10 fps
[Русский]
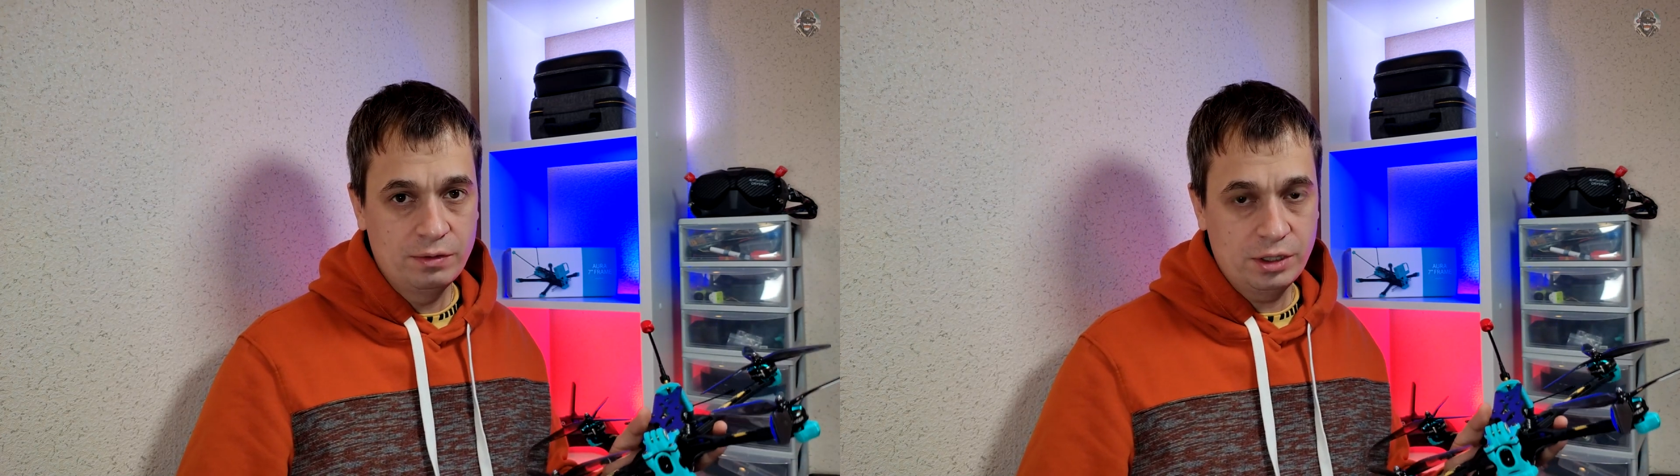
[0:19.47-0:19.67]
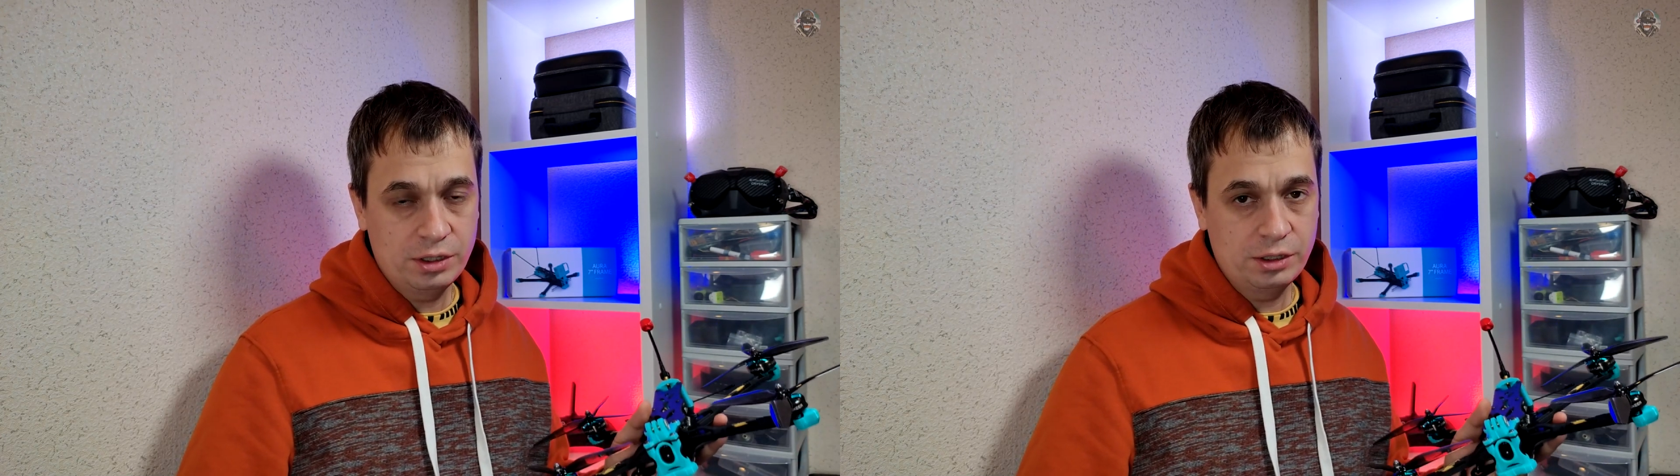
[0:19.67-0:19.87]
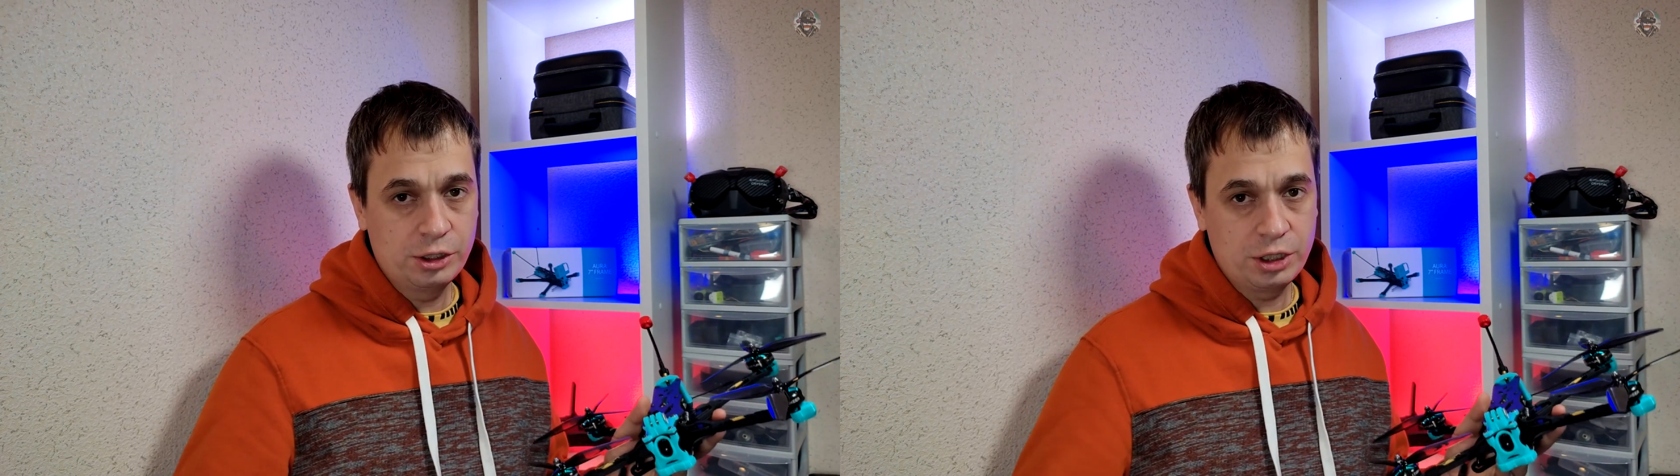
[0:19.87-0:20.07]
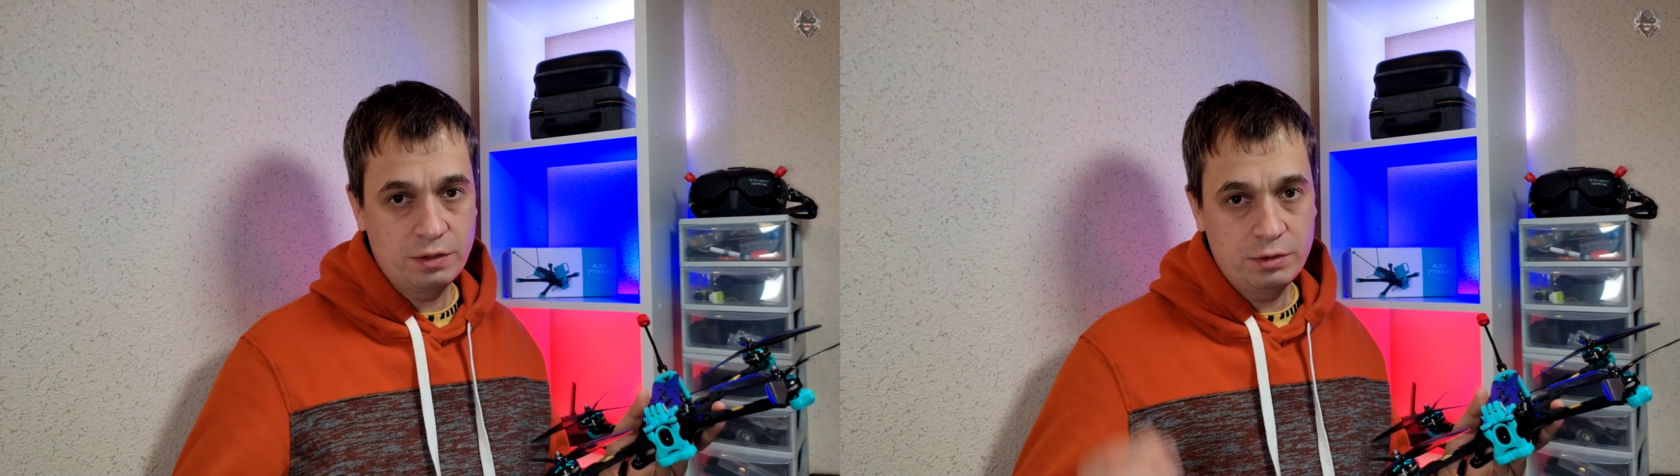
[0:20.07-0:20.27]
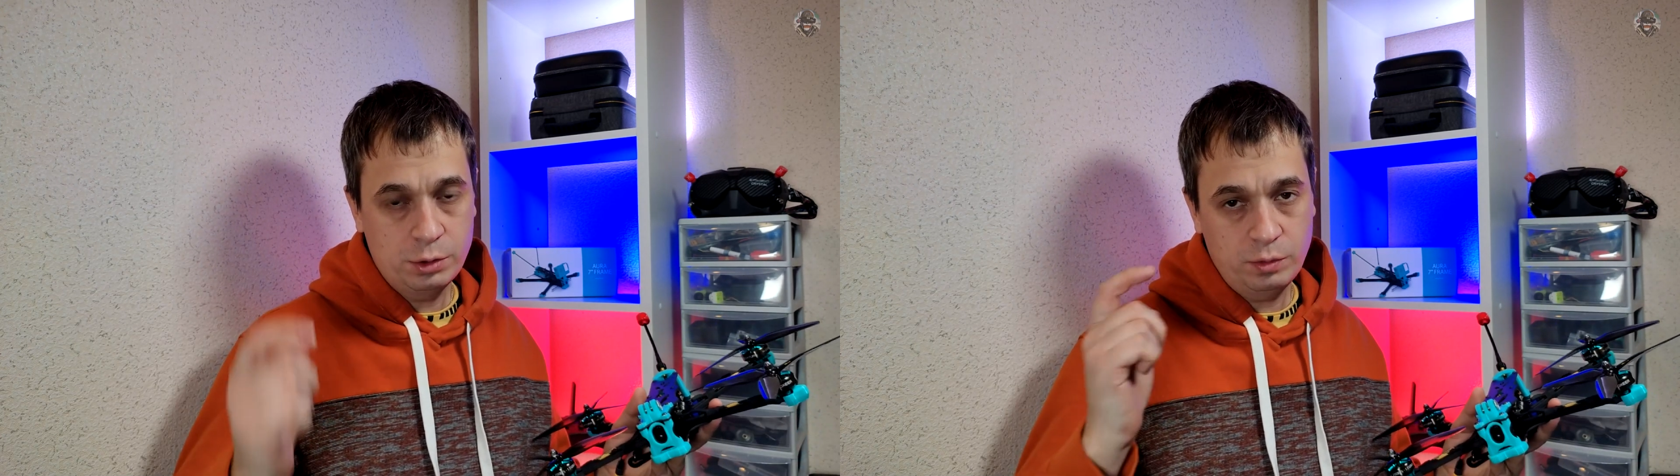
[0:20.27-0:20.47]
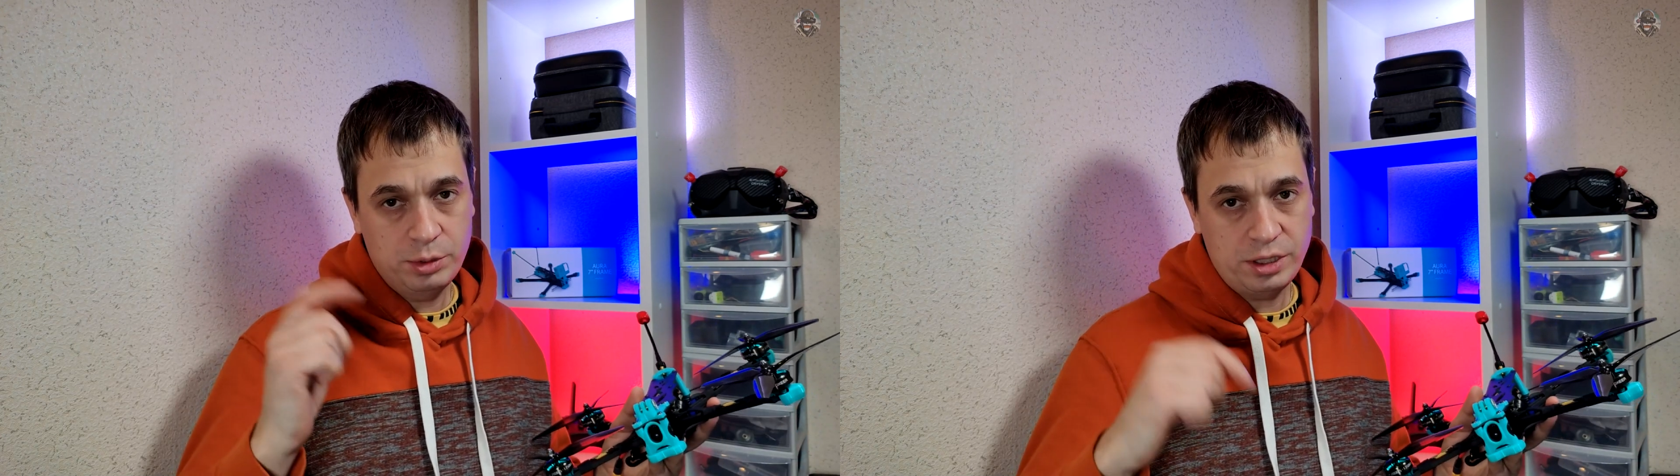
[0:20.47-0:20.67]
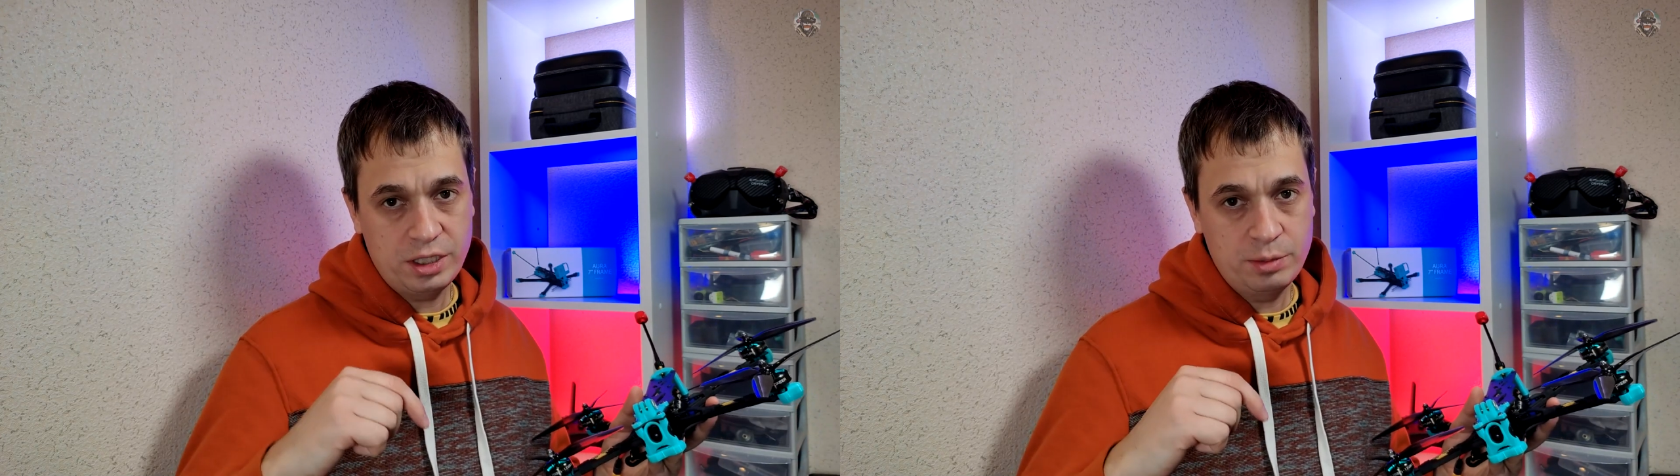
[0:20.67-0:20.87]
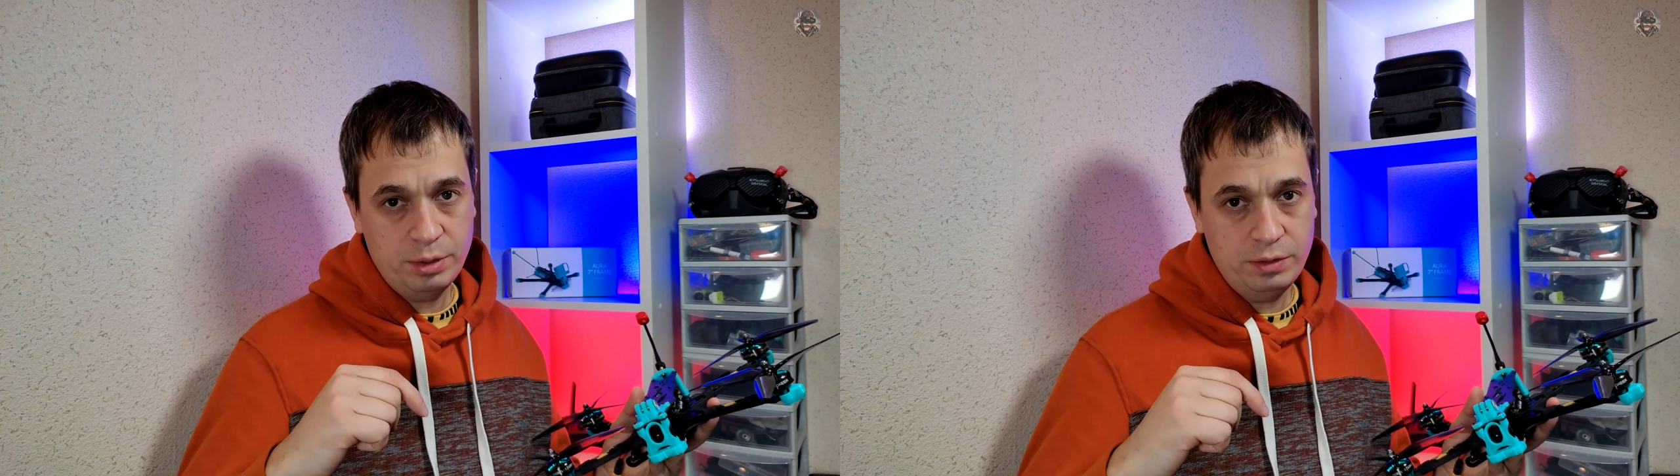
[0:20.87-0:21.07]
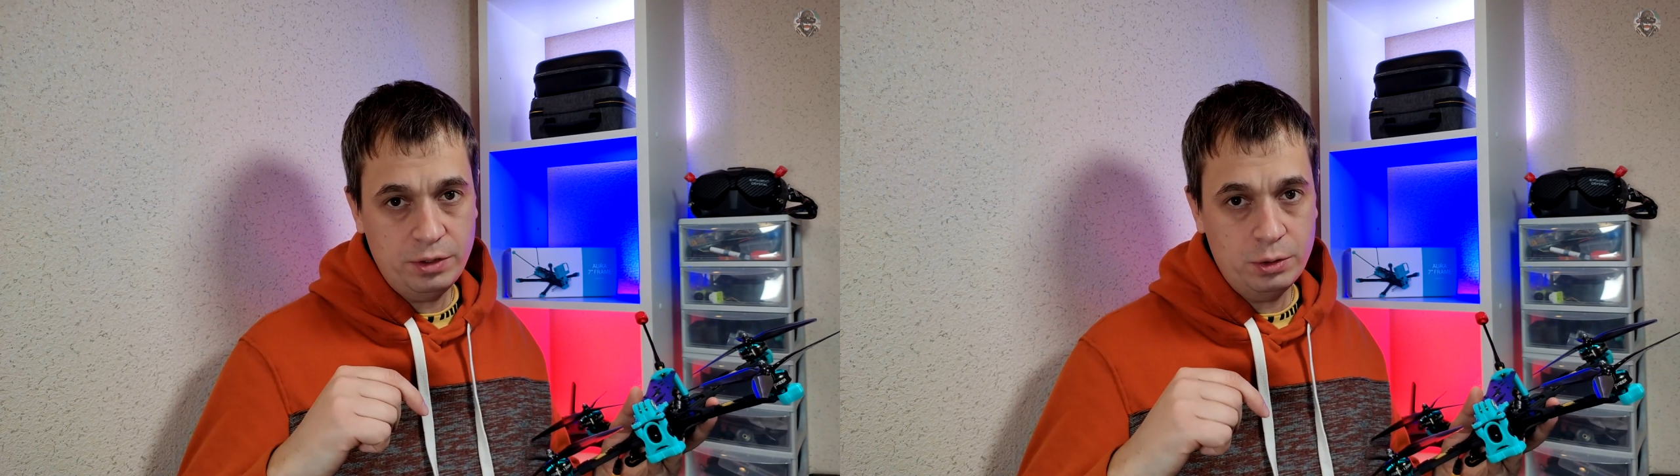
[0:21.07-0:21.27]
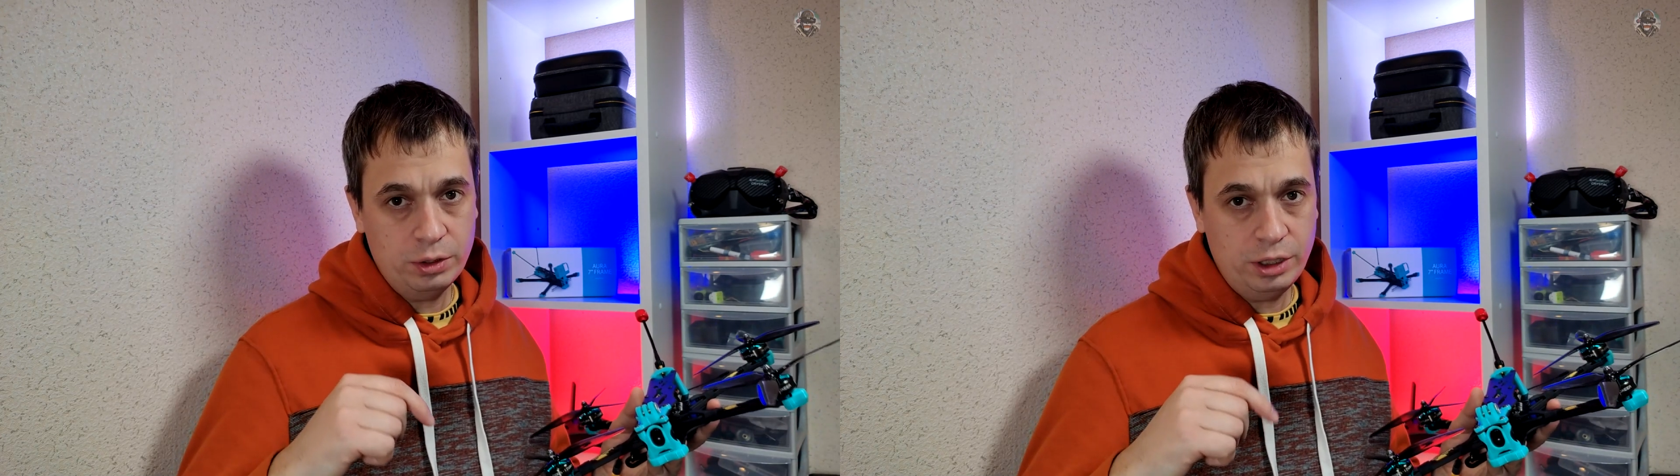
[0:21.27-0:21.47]
Все ссылочки внизу в описании под
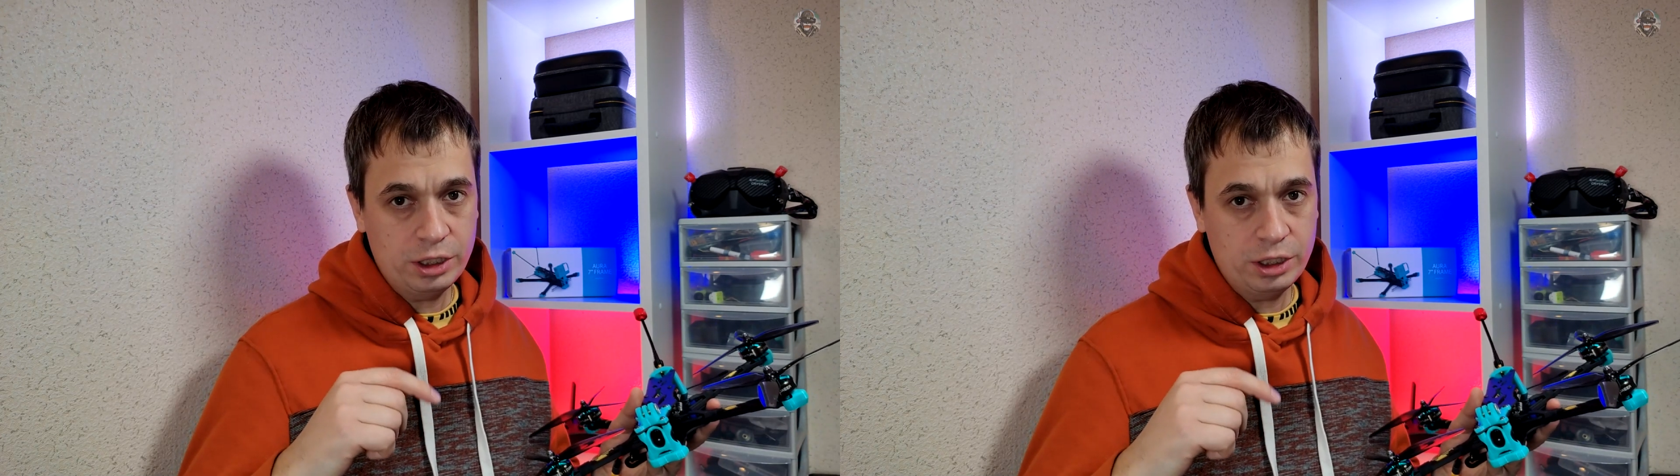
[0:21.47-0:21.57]
видео,